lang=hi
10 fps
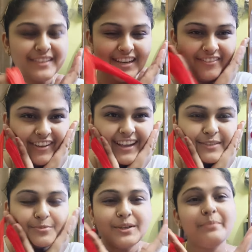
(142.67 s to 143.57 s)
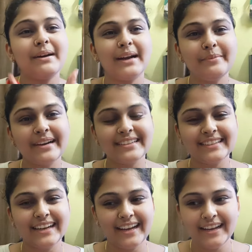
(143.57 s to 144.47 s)
उनका फेस पूरा भरा भरा
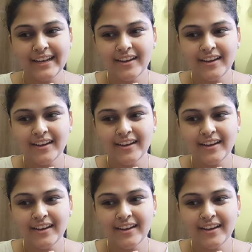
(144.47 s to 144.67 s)
सा है